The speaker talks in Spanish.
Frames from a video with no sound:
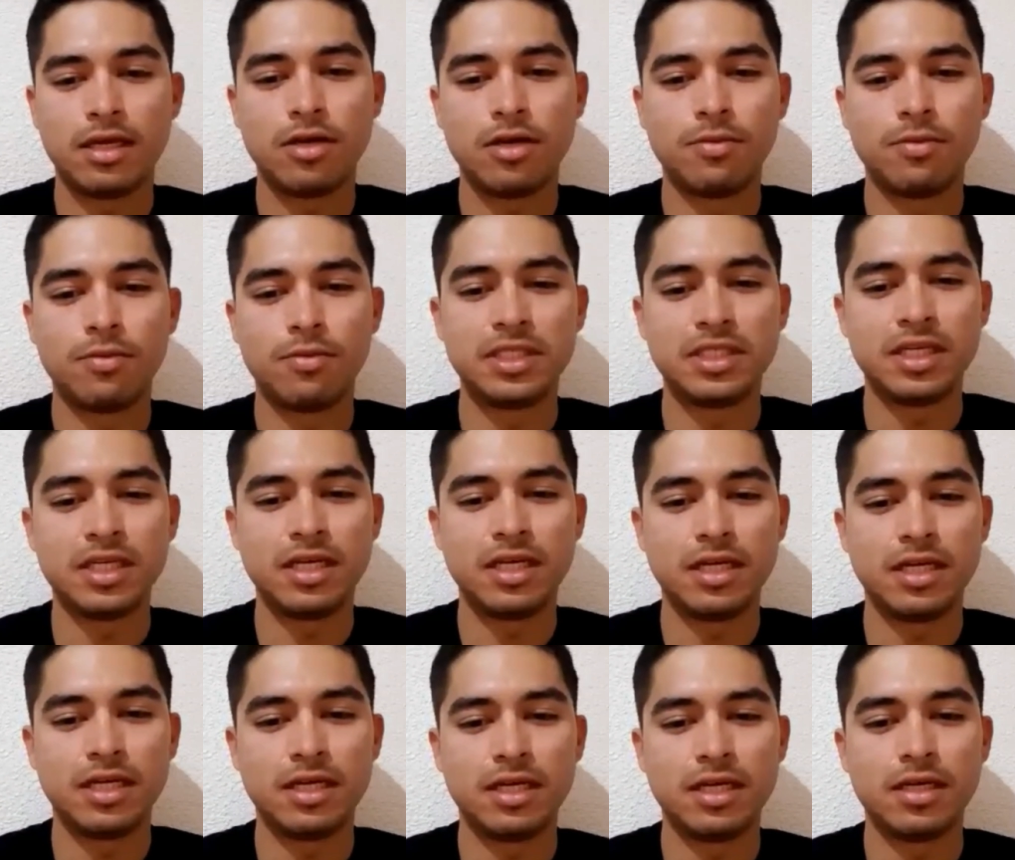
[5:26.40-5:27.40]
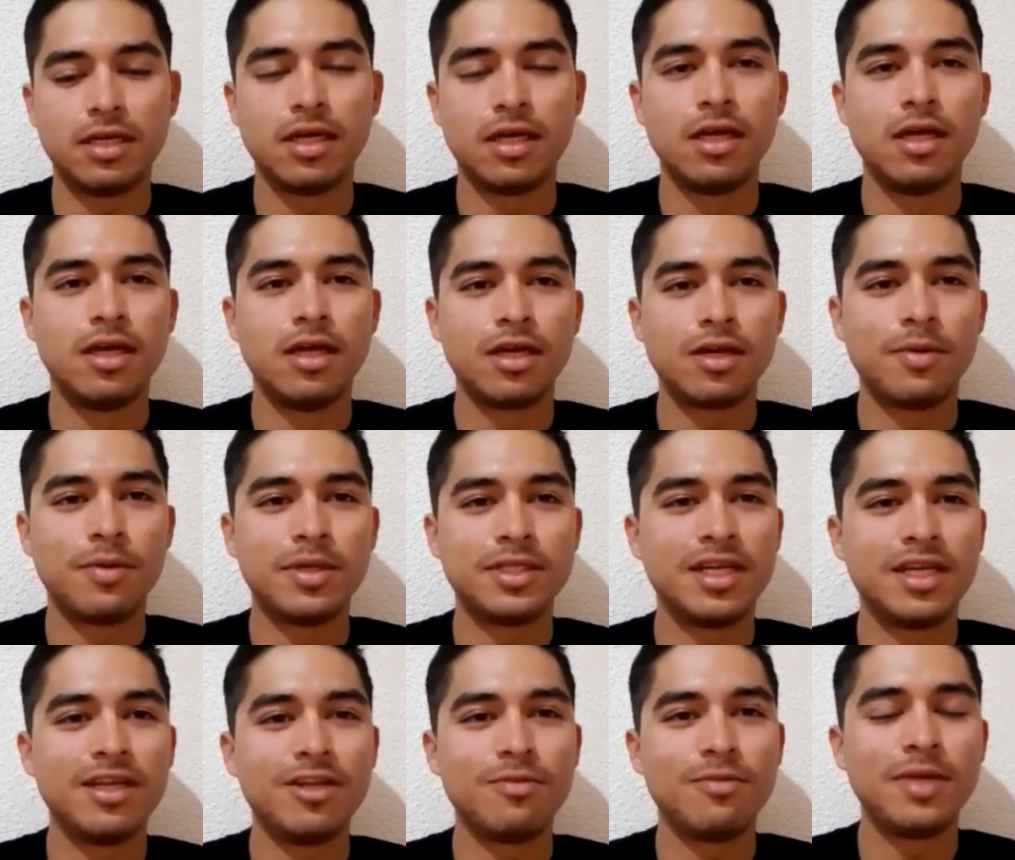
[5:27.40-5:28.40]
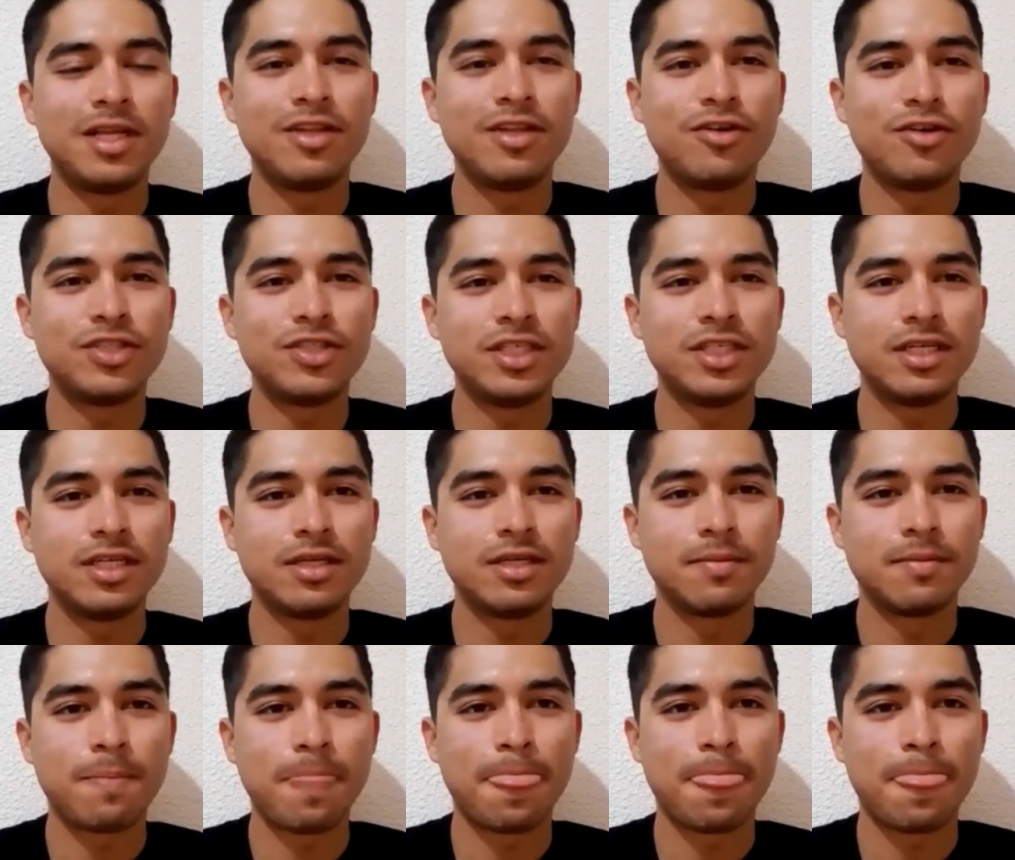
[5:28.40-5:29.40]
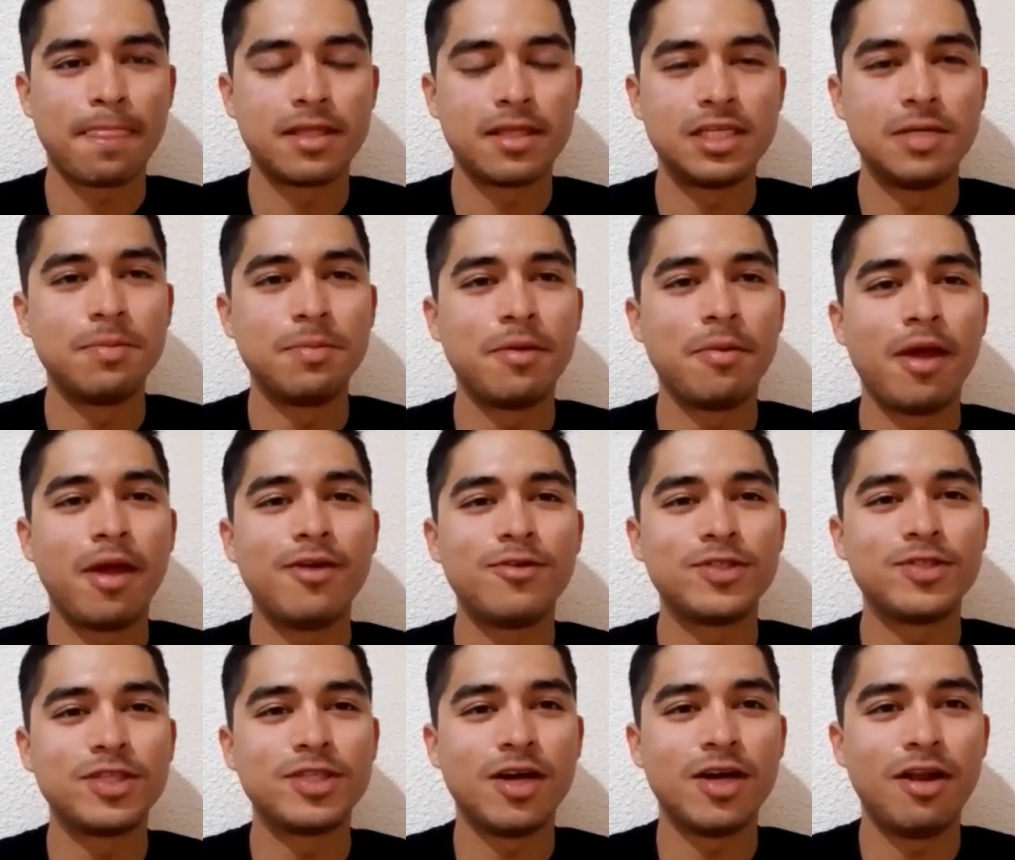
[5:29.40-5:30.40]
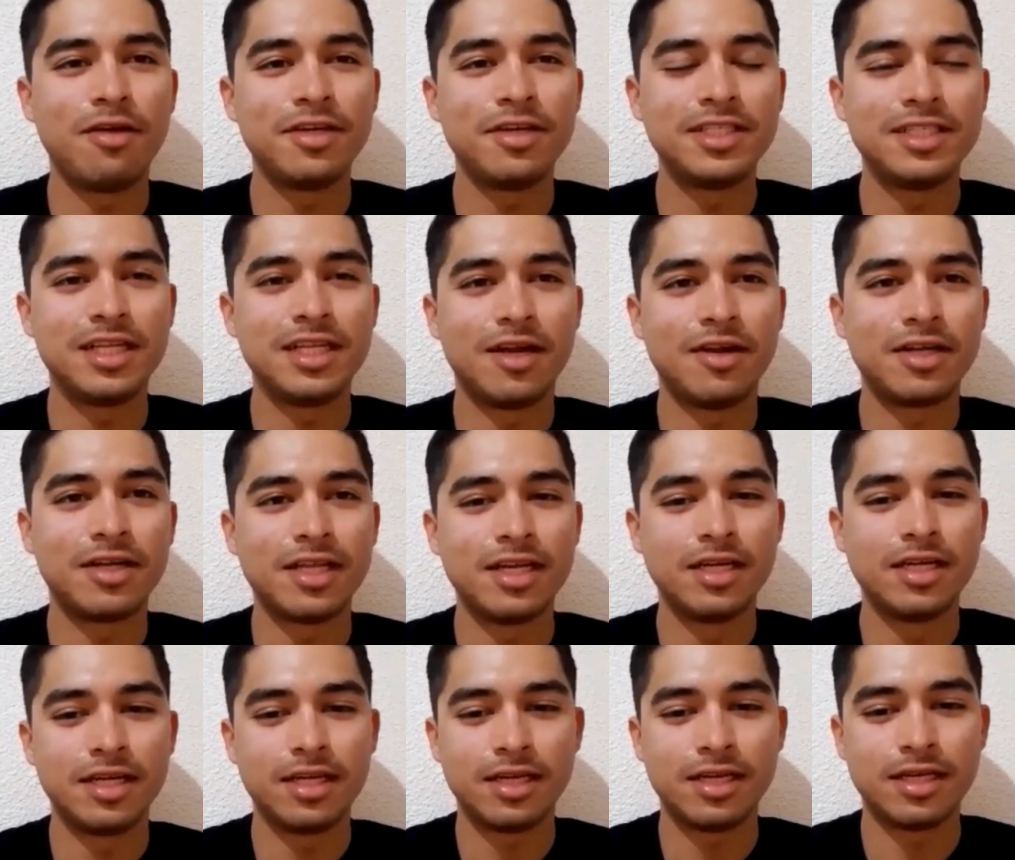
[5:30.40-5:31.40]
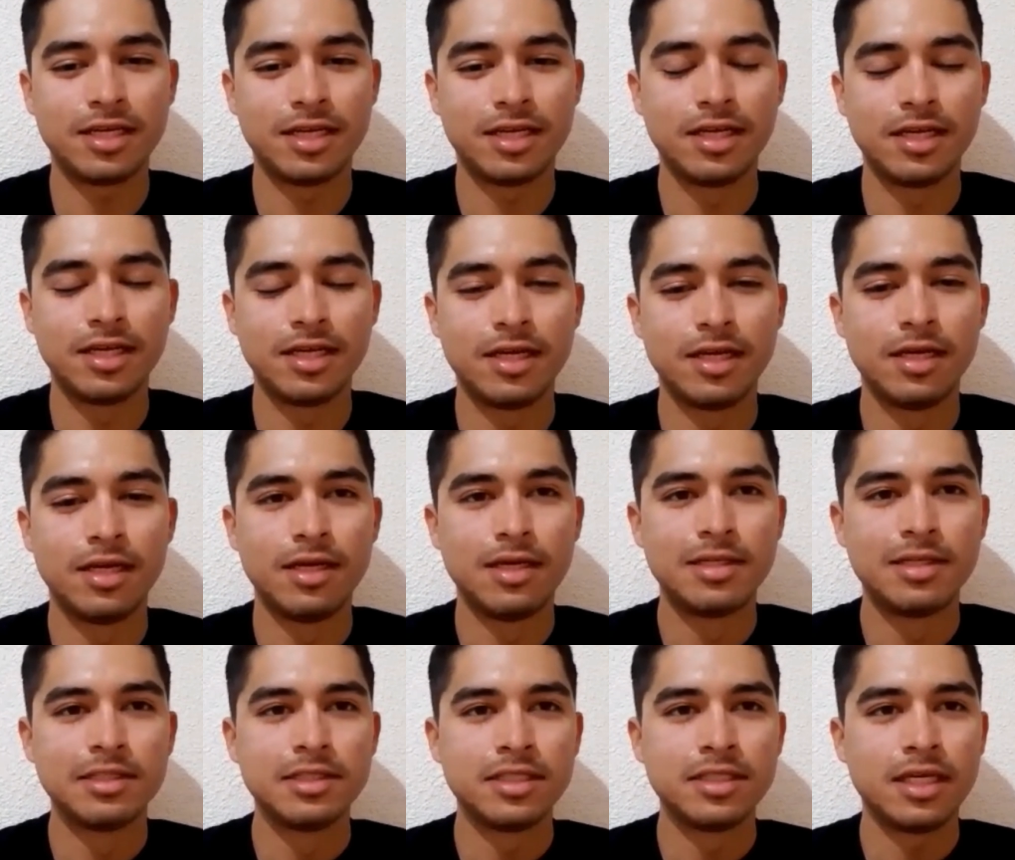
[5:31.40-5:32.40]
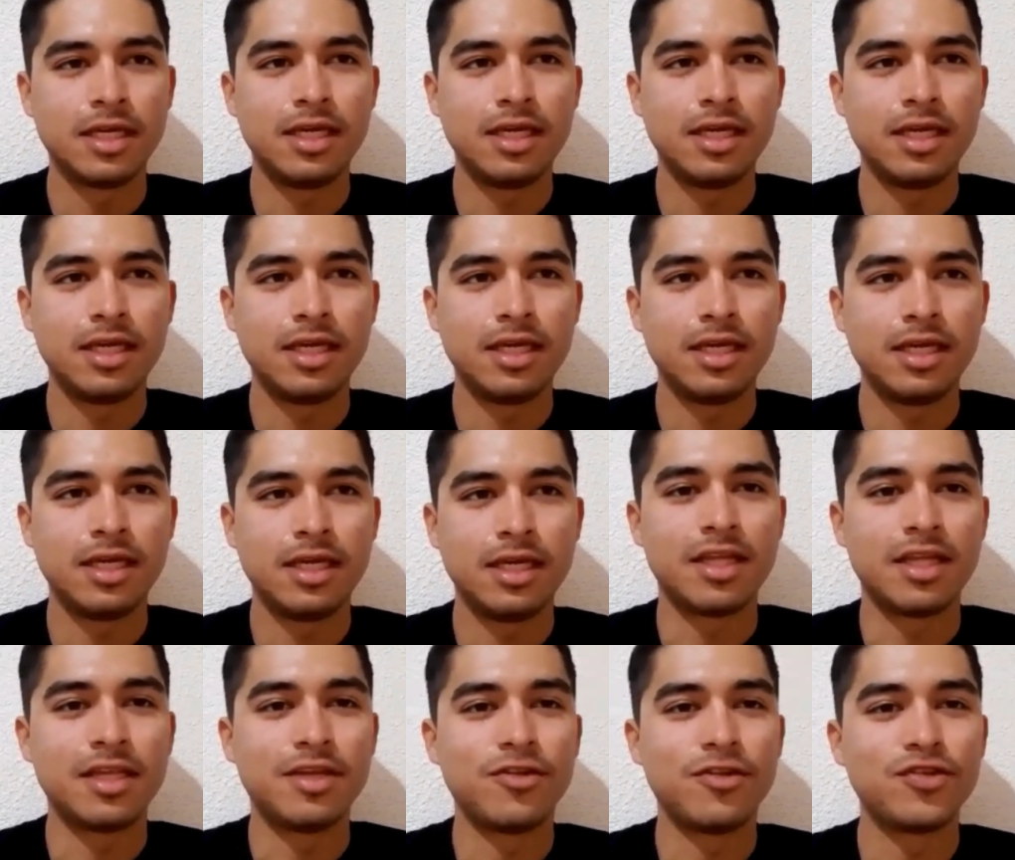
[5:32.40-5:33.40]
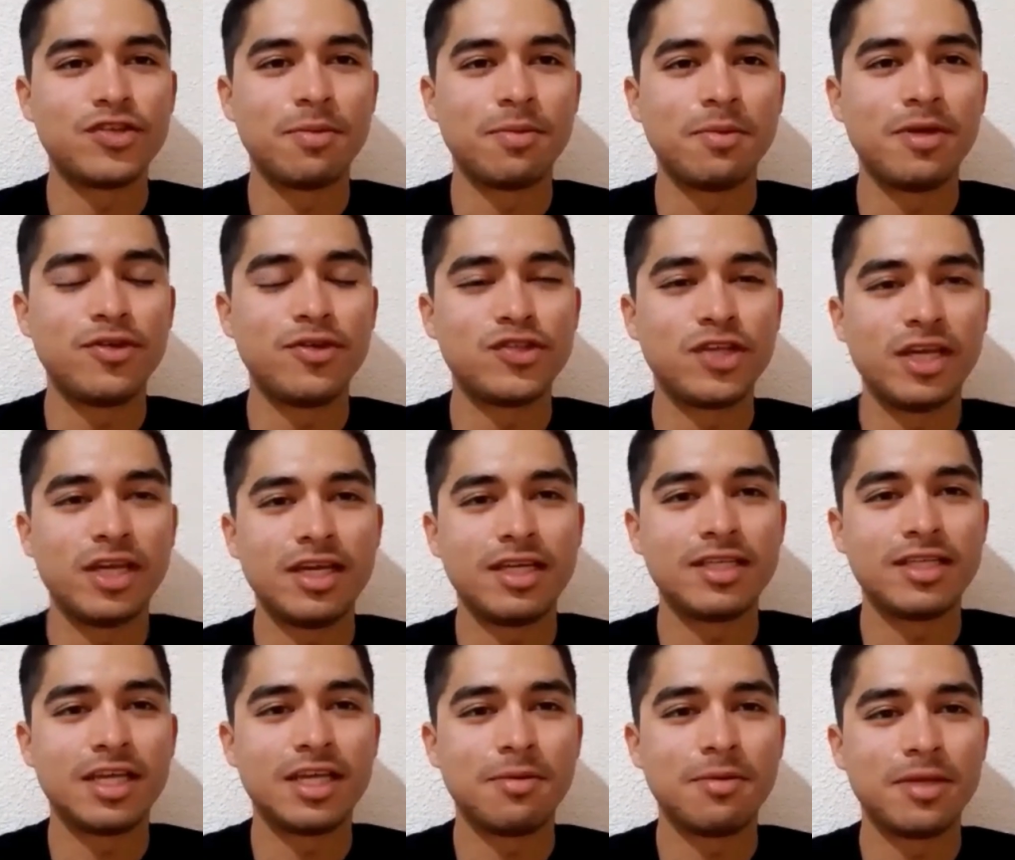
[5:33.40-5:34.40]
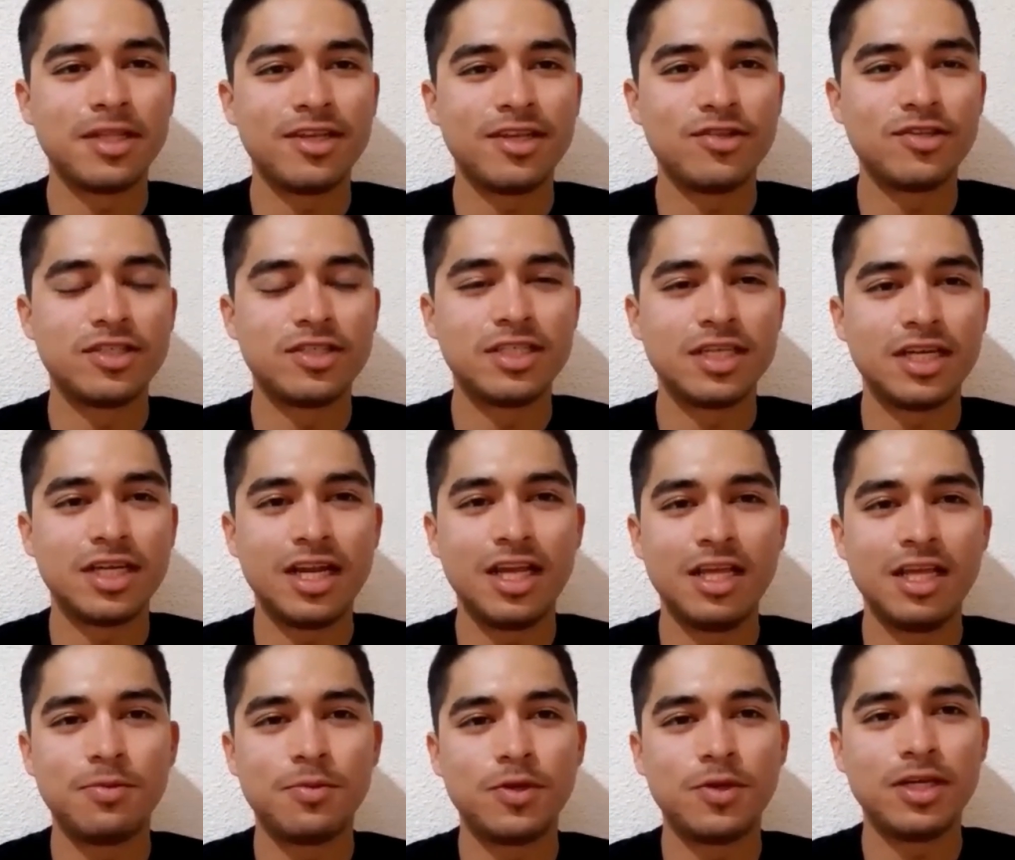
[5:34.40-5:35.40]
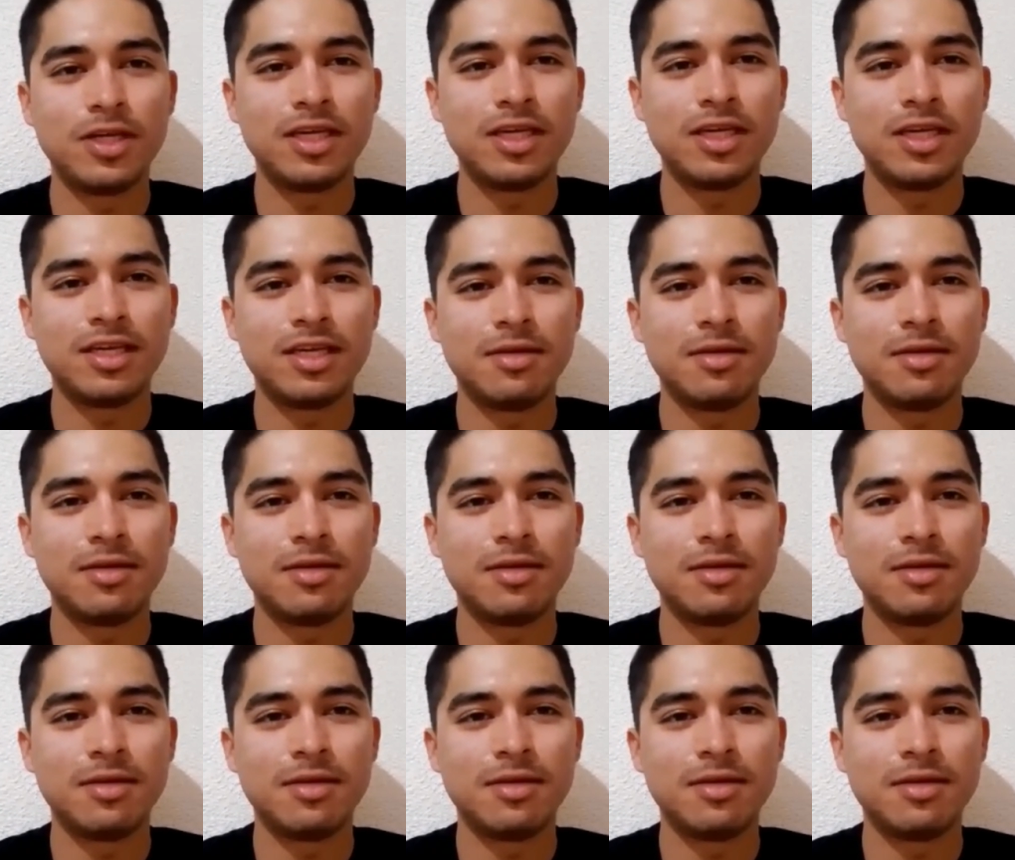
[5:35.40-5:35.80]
comencé, comencé en el 2012, siempre me había gustado la bici, la verdad. Eh, y tenía unos amigos ahí que estaban metidos en ciclismo y me